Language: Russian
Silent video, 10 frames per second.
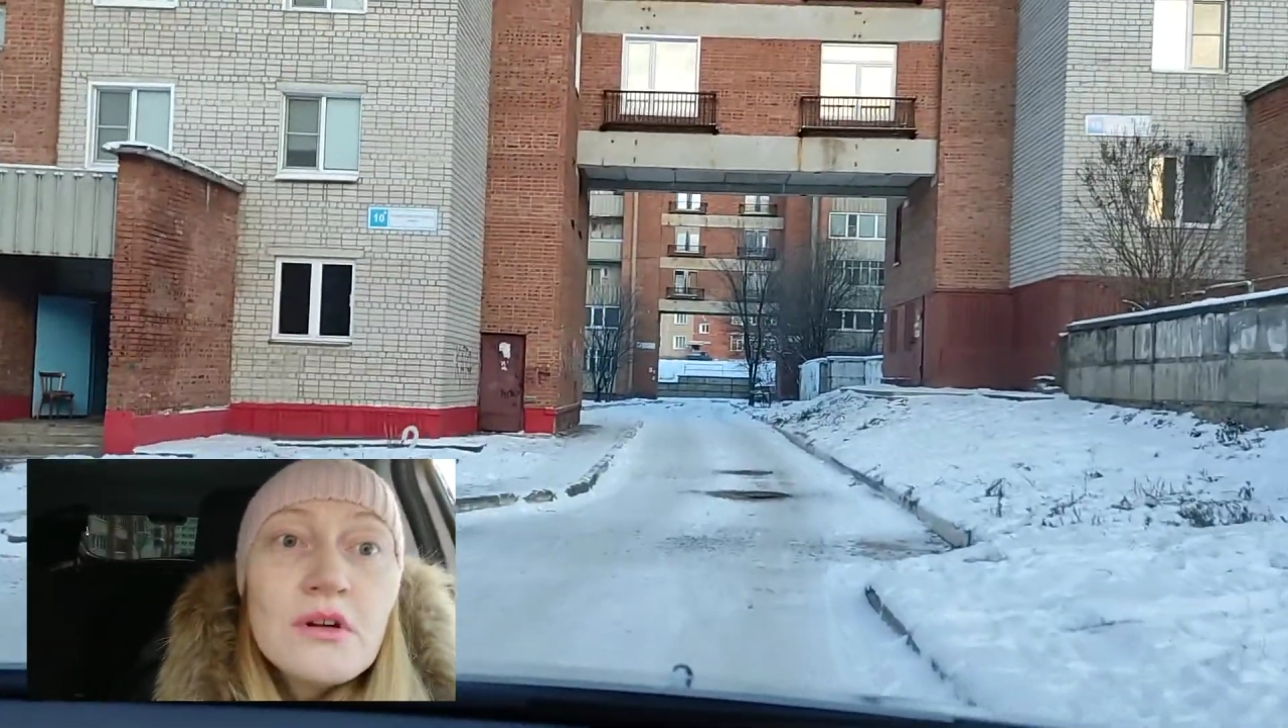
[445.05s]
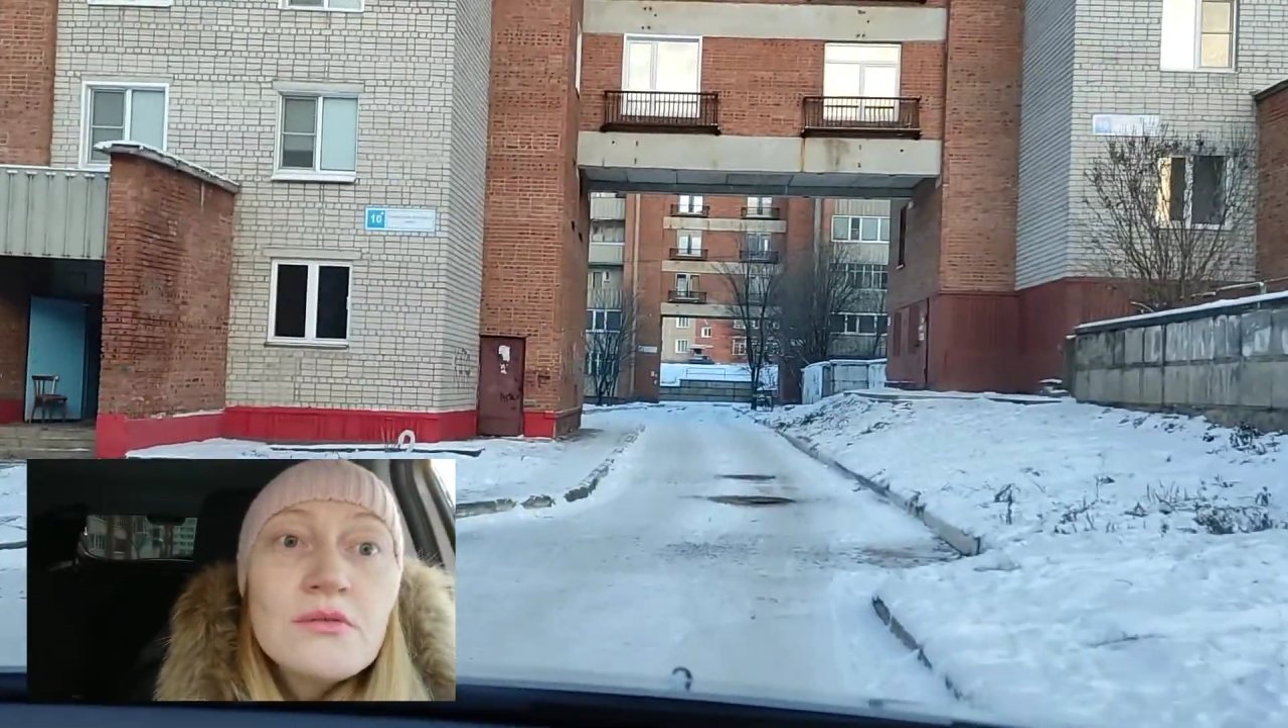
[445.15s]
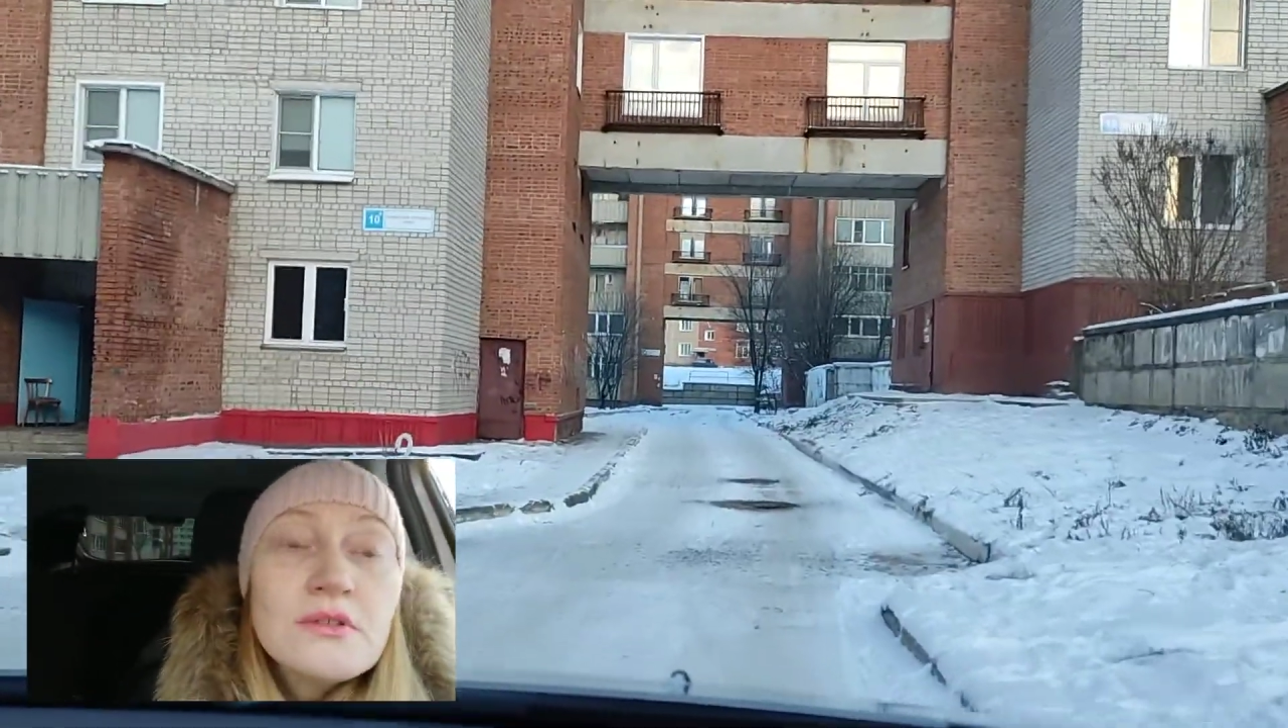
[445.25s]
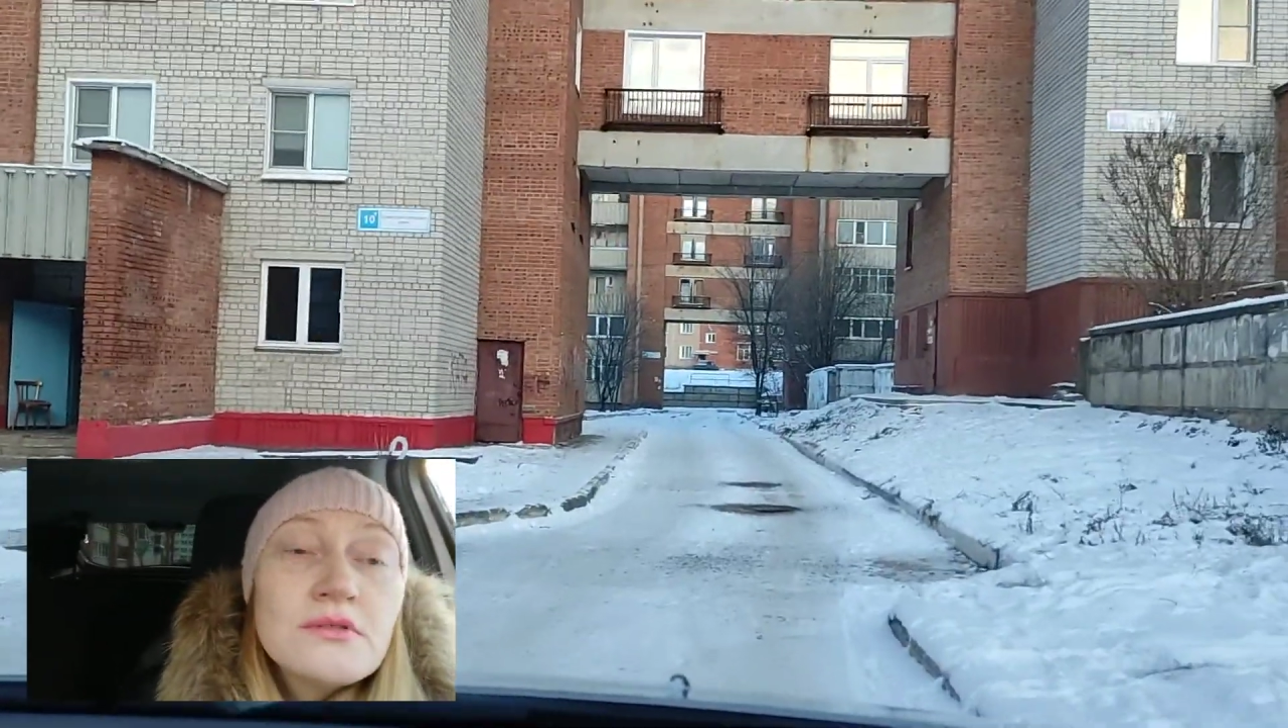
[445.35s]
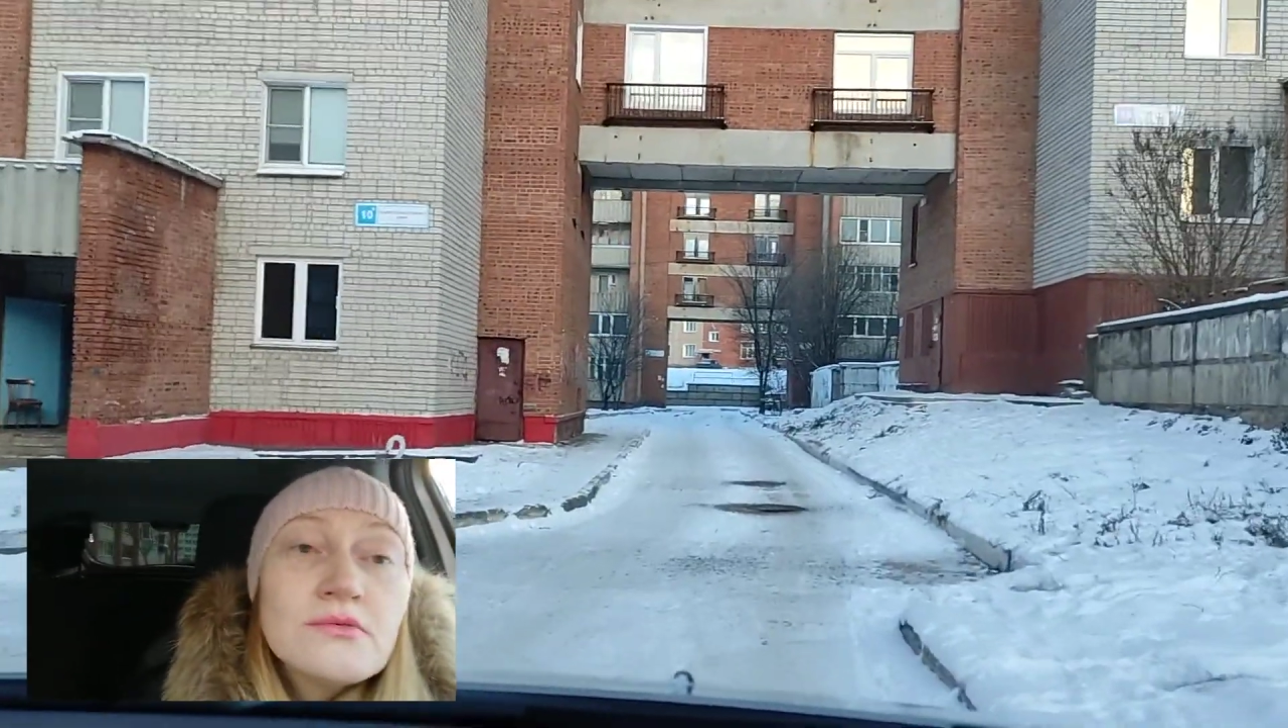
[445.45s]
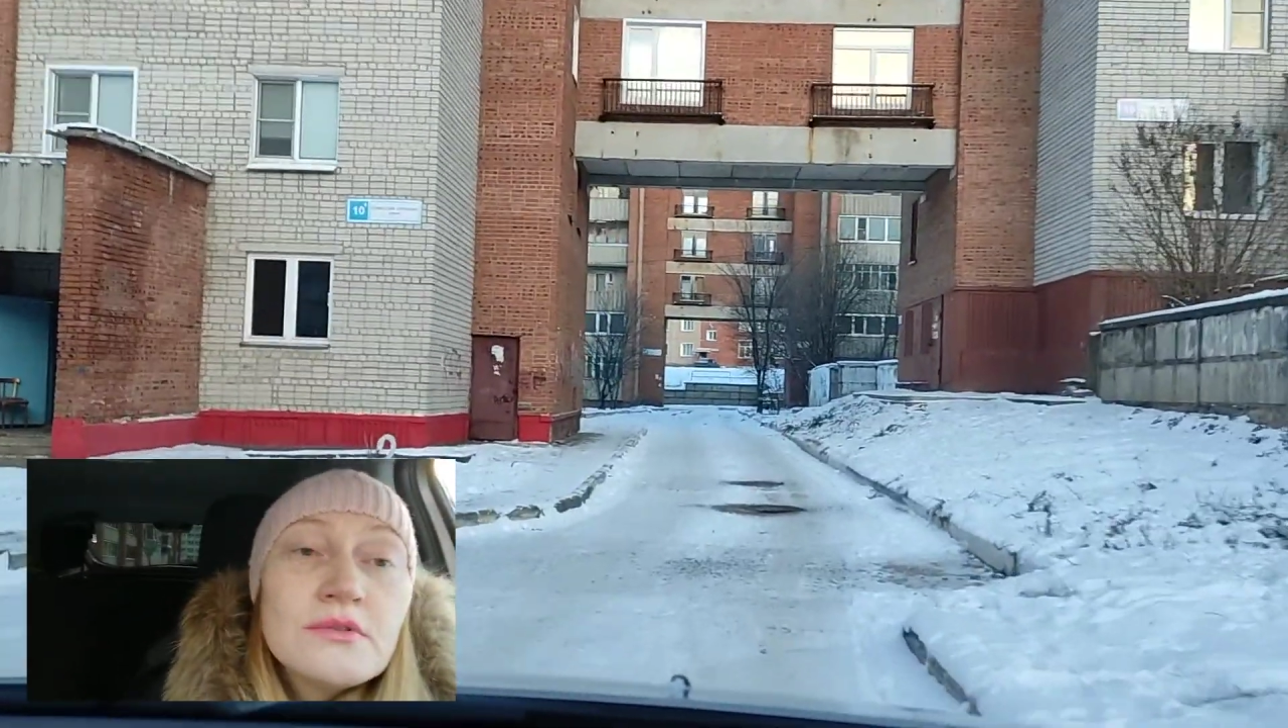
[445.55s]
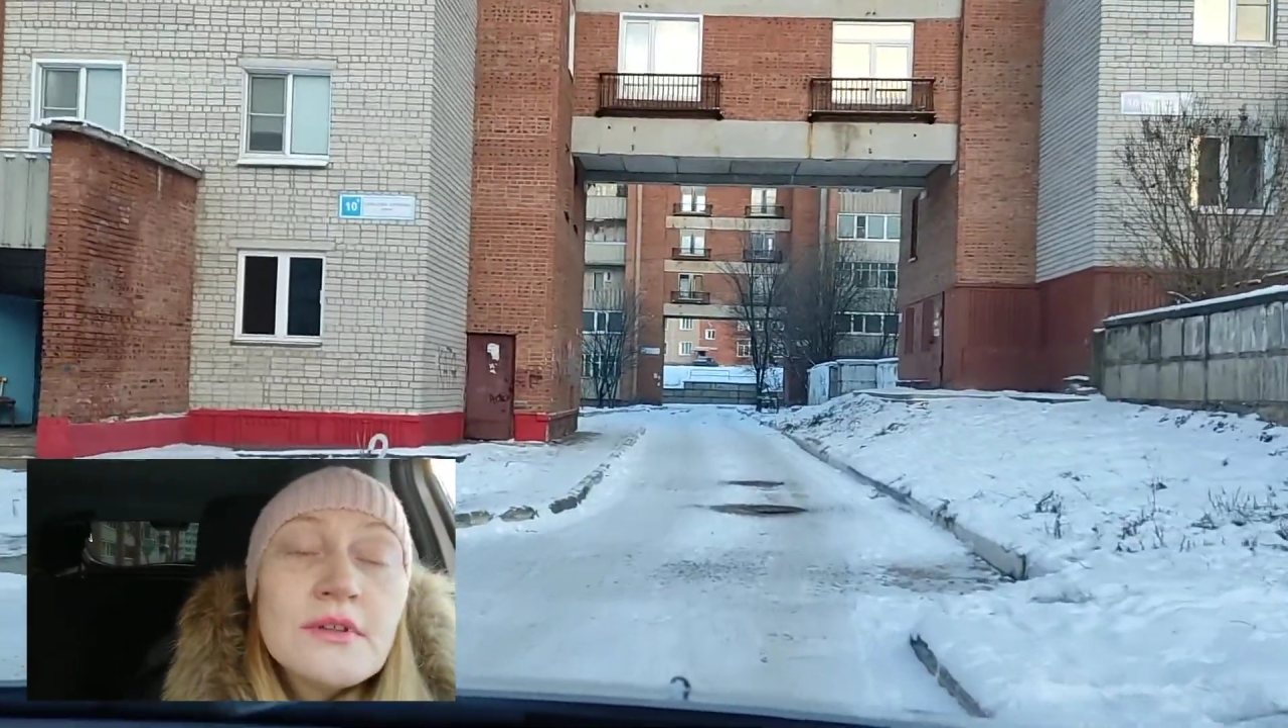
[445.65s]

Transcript: у них тут.